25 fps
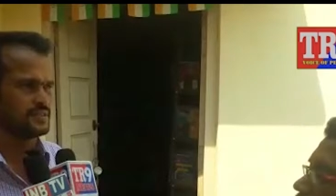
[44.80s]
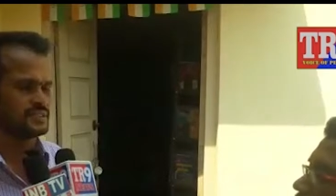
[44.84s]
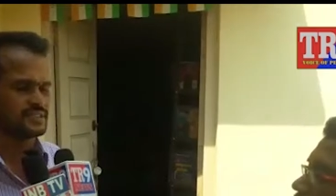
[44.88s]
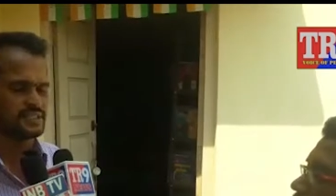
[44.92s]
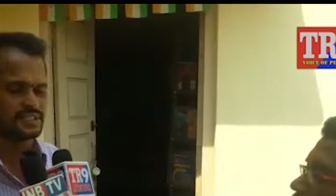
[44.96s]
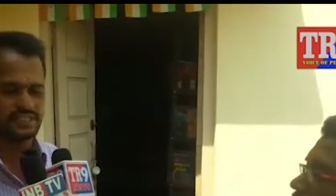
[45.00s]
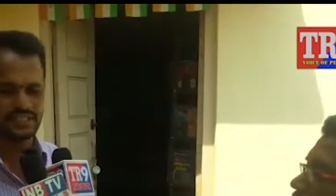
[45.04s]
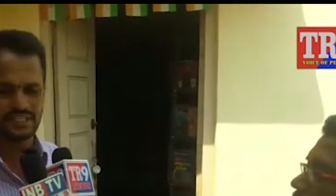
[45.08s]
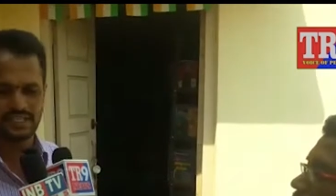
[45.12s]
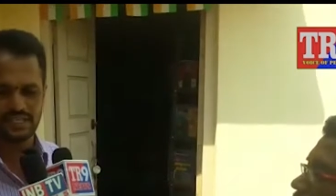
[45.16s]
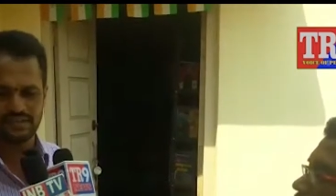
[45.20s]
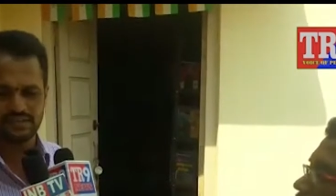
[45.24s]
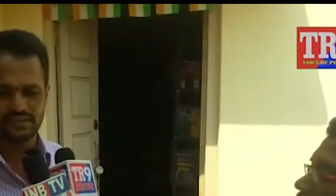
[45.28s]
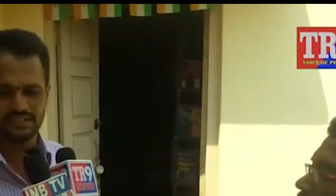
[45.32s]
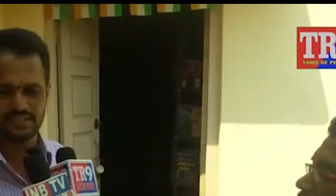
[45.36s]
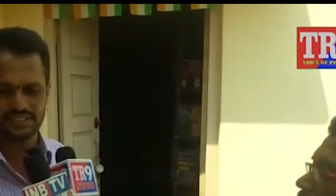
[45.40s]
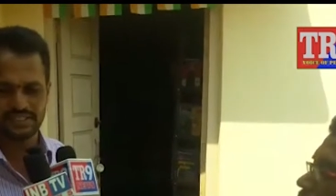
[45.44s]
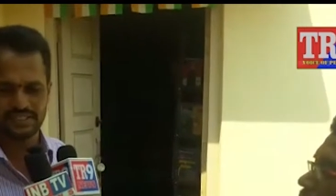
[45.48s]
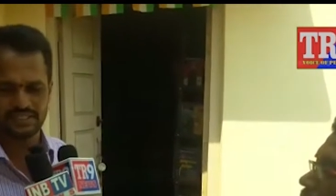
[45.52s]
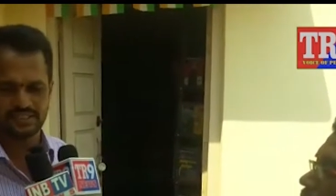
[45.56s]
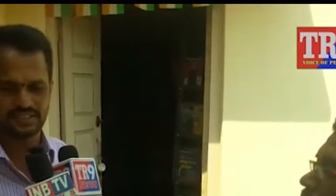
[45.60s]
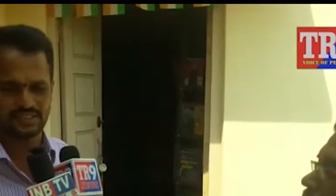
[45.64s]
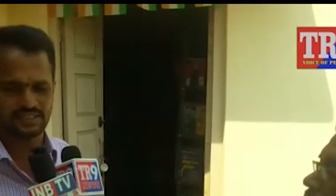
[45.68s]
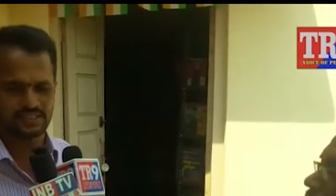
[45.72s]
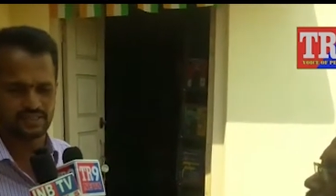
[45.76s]
ఈ శిథిలావస్థ
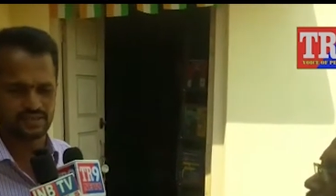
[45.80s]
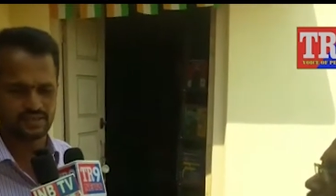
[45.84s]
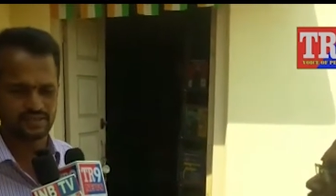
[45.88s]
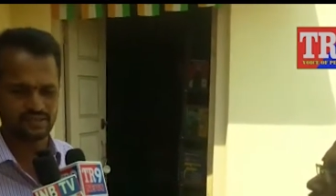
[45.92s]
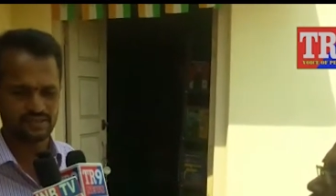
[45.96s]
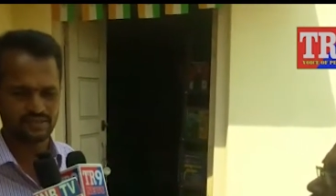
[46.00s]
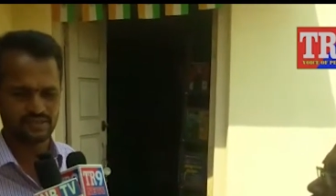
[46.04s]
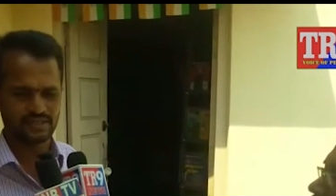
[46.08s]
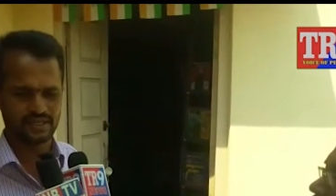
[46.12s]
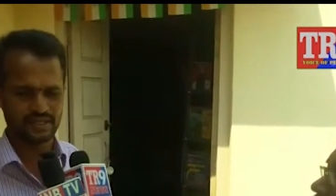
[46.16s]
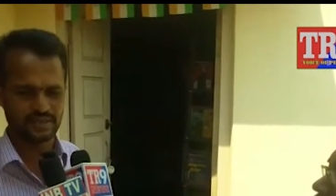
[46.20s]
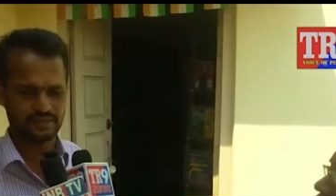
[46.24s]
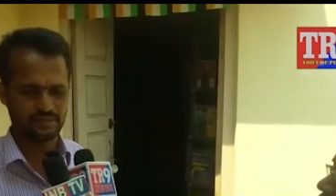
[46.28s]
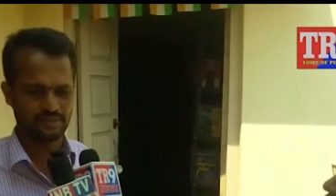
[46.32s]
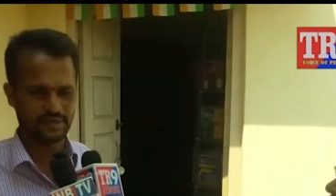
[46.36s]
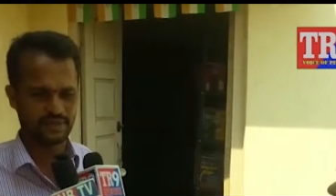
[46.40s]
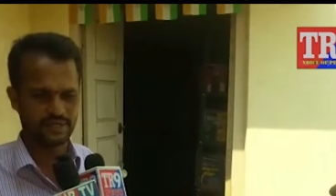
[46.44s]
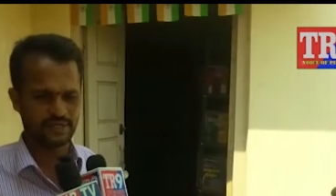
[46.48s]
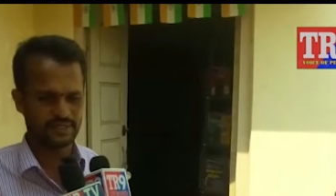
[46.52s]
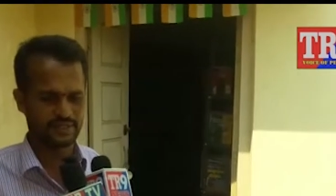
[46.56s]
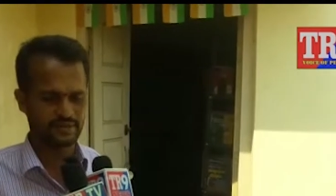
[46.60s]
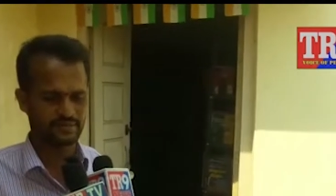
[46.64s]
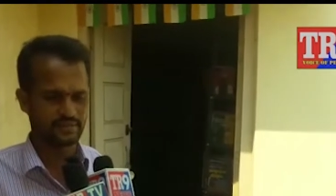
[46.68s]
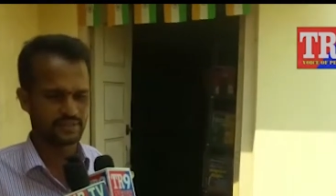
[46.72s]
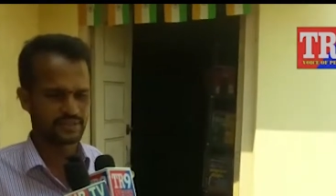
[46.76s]
స్థితిలో
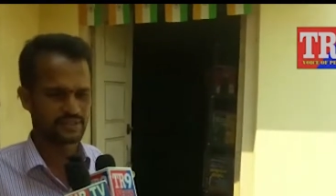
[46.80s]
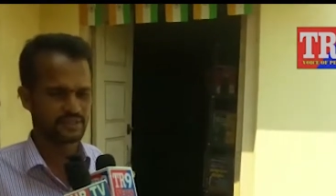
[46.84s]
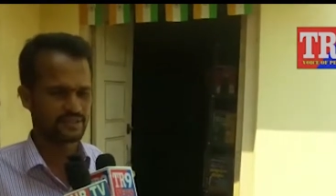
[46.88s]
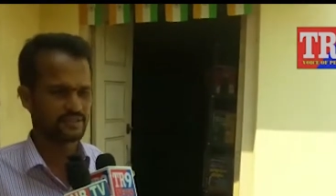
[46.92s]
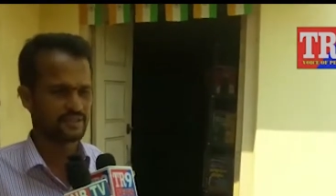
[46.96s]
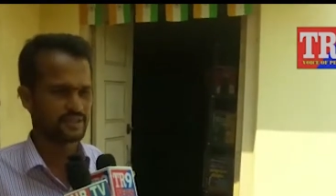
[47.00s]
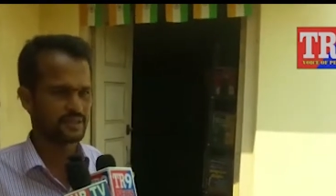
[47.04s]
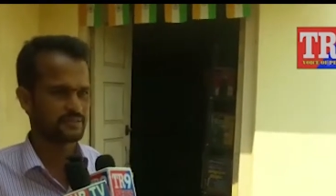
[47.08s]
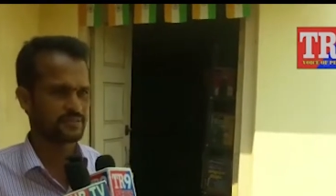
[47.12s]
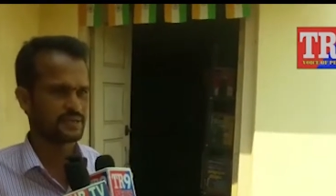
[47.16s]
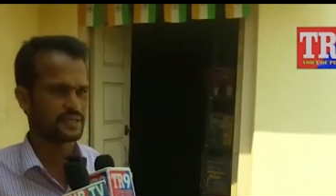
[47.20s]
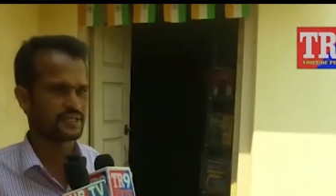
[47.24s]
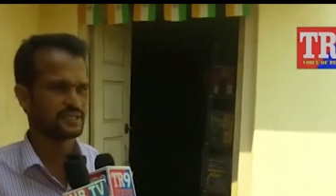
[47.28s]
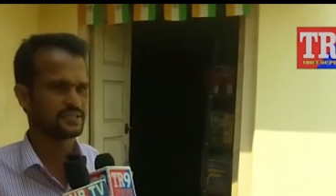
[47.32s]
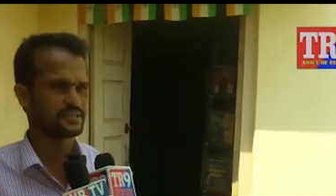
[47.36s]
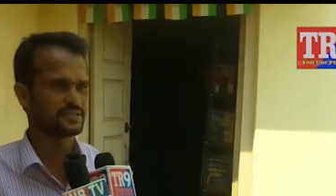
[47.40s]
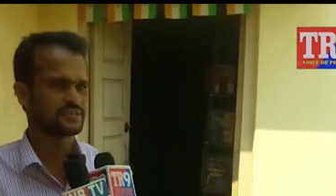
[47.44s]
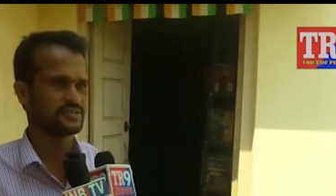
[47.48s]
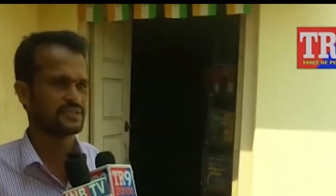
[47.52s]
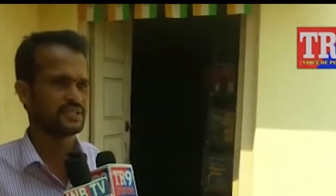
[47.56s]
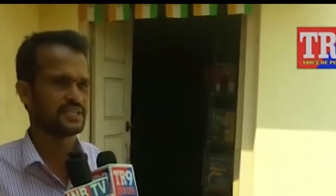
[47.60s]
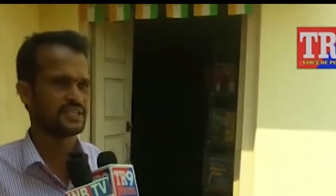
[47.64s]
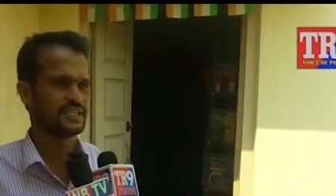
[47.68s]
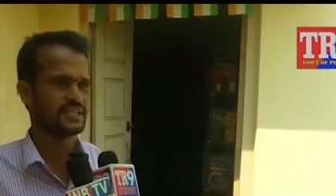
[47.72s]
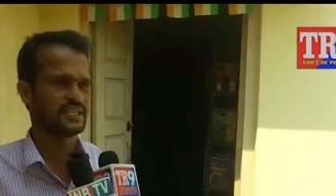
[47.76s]
అయిపోయింది మొత్తం దీన్ని
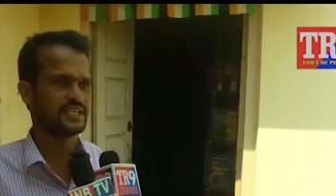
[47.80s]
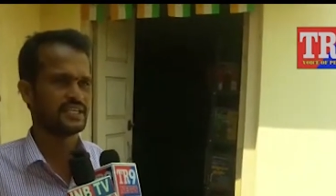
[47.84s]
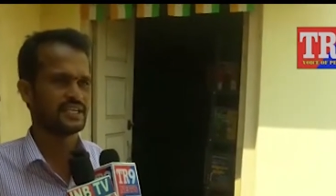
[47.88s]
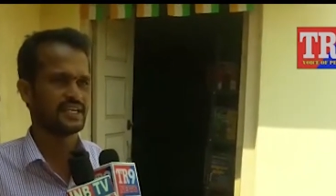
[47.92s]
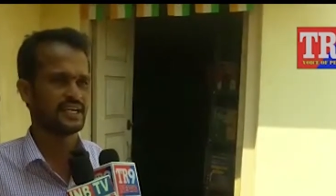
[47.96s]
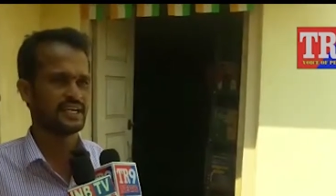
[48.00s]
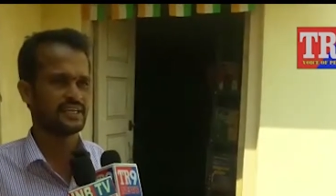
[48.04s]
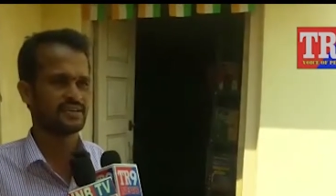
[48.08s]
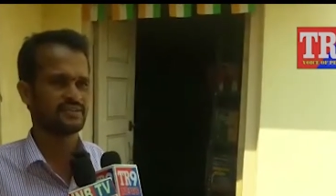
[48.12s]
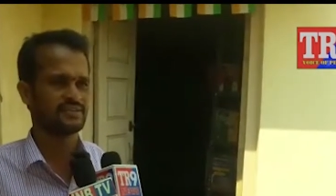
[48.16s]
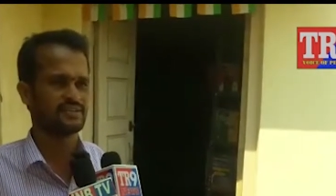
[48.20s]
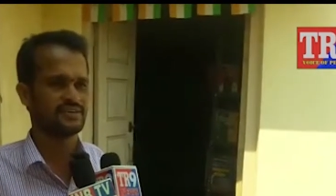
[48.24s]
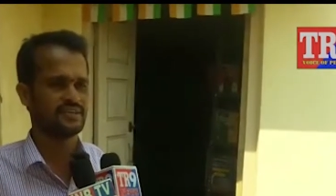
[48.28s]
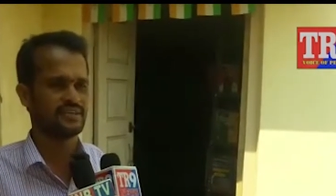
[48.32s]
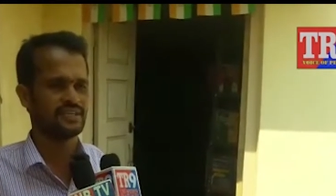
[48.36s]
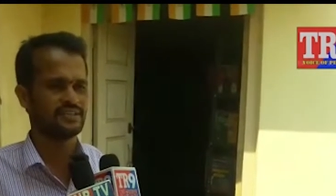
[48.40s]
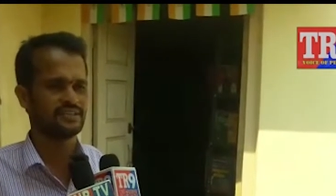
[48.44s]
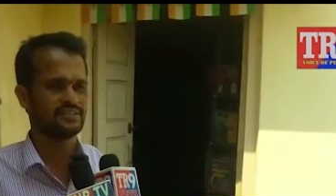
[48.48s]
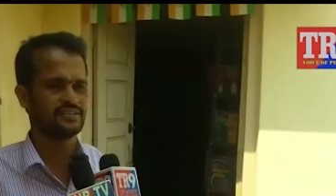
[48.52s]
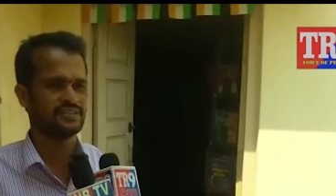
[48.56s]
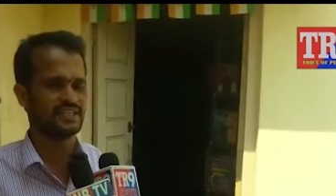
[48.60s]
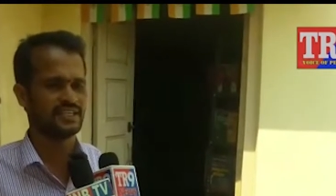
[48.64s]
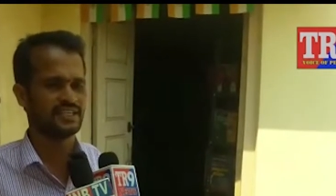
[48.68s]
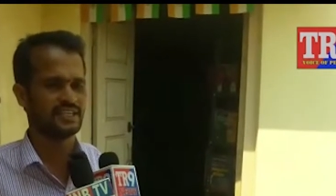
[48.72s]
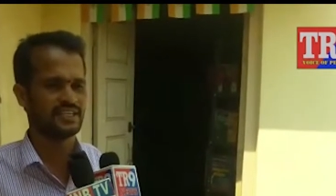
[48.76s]
పట్టించుకునే ఏ నాయకుడు లేడు
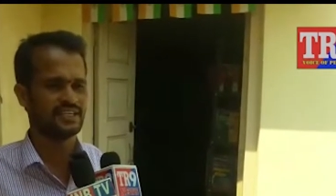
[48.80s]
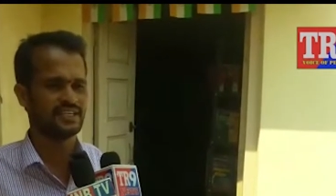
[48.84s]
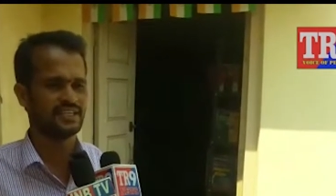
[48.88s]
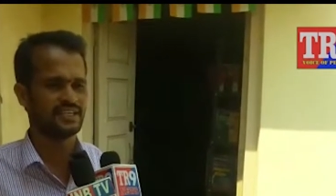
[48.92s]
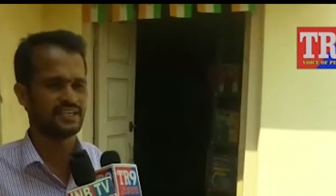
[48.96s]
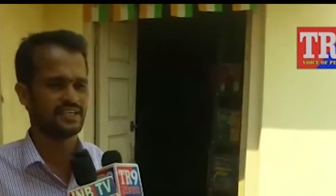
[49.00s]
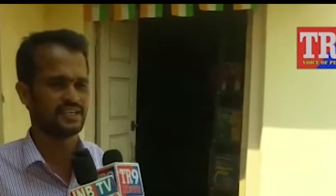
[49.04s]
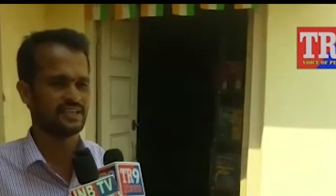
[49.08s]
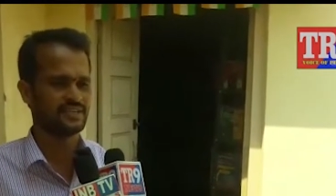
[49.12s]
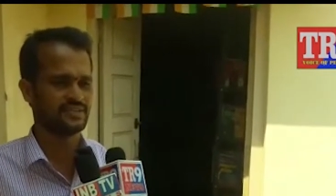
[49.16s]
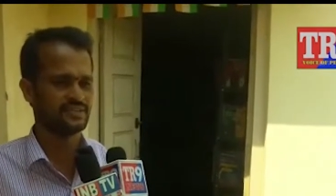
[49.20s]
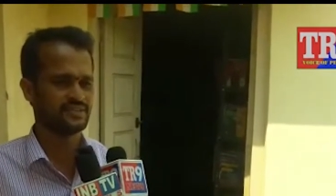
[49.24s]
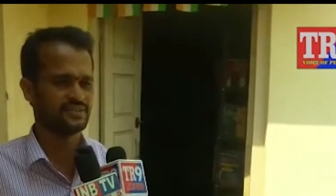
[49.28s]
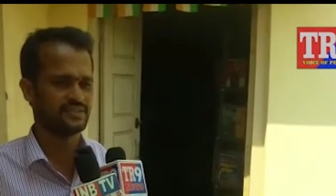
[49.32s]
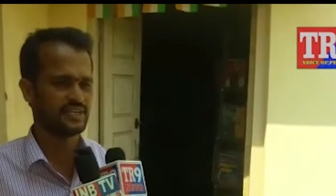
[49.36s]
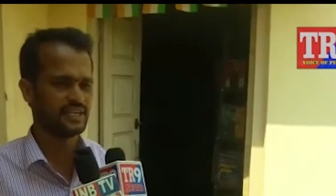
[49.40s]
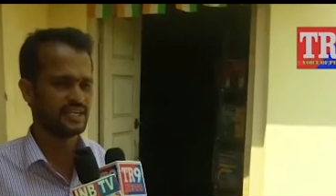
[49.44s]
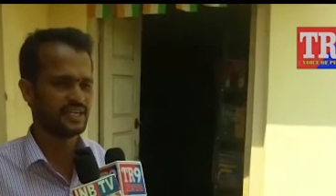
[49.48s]
ఏ లీడర్ లేడు